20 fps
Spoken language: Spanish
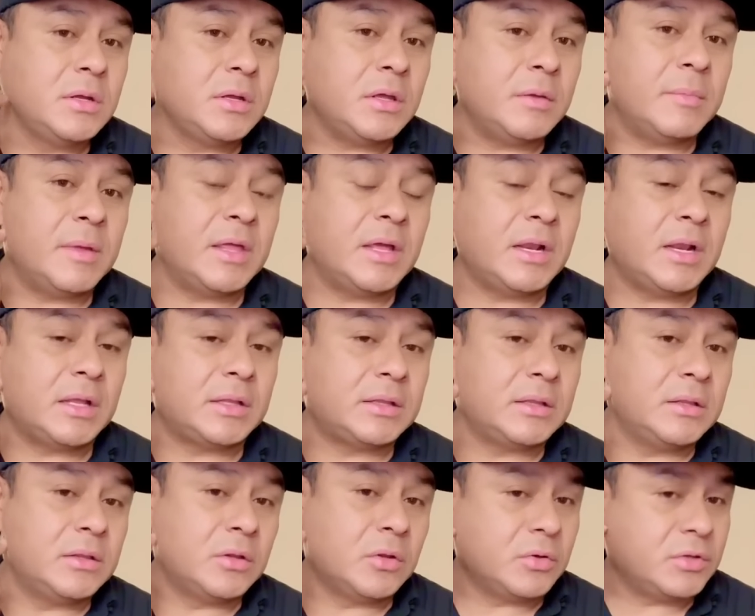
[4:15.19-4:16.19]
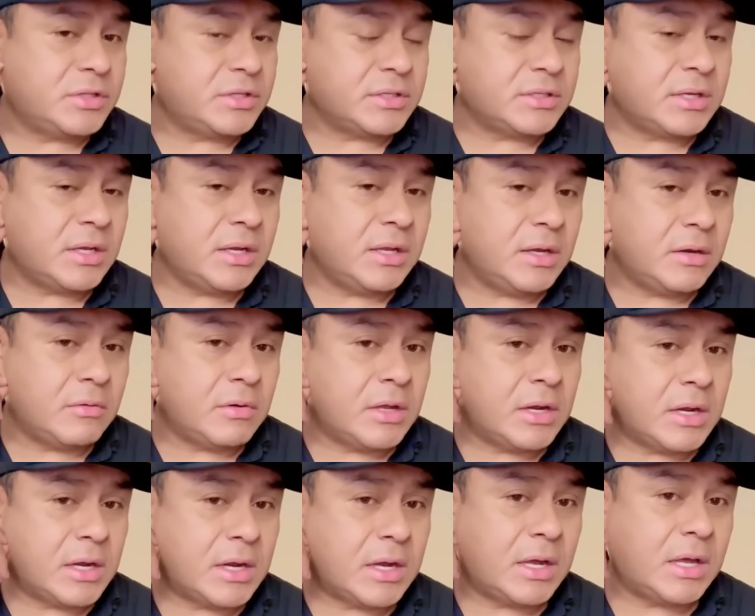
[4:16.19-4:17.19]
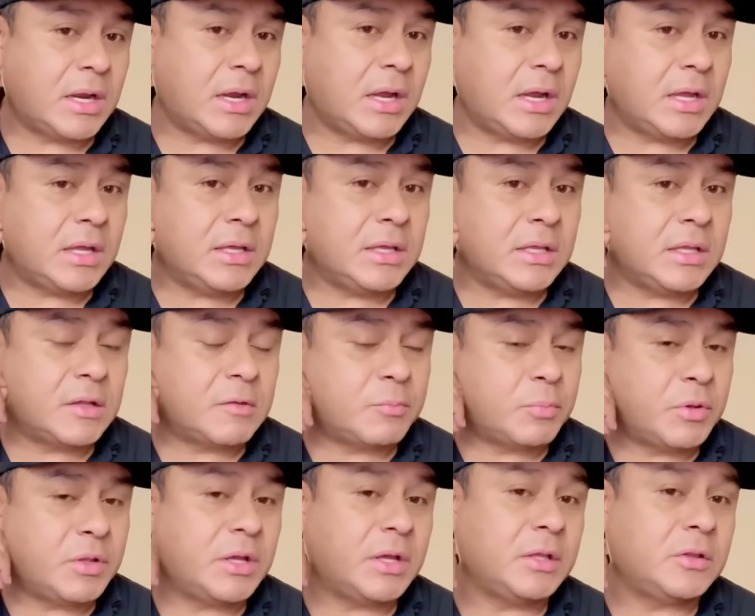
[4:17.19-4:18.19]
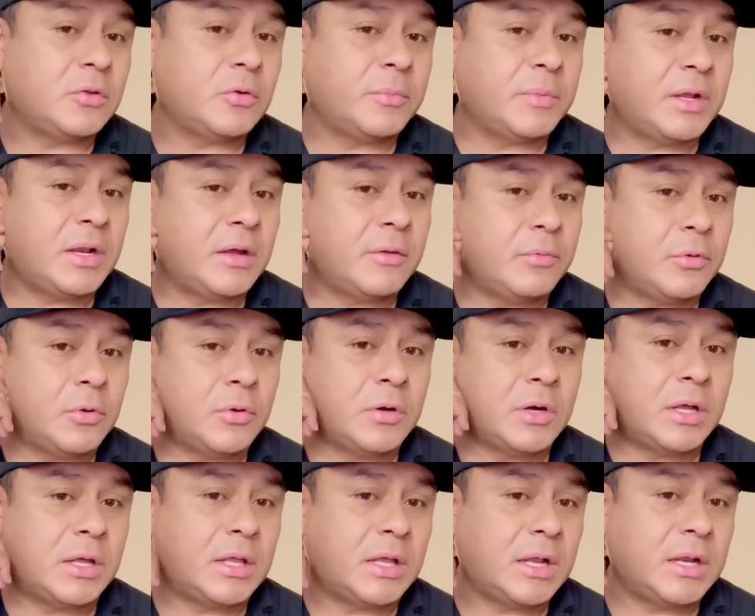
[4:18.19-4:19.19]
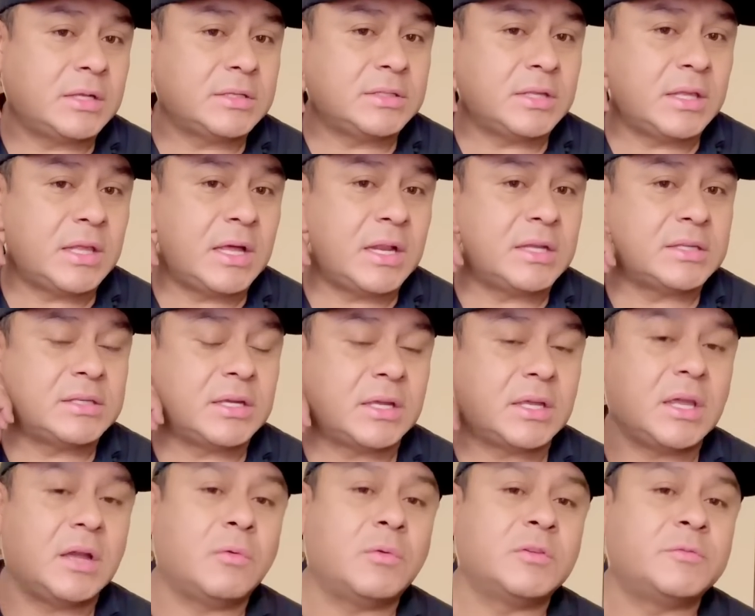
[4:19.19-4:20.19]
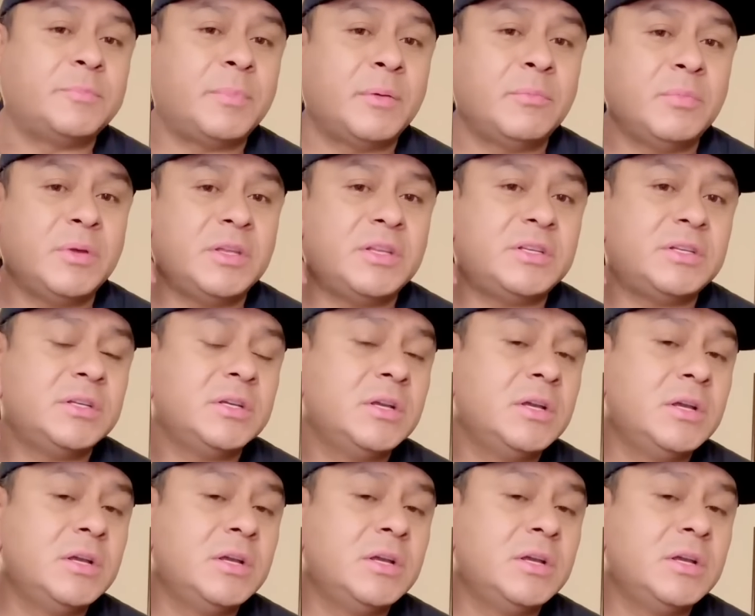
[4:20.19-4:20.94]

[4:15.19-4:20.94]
y media la noche salí a Guadalajara y después de ahí tomé el avión a Dallas, de Dallas aquí a West Palm Beach.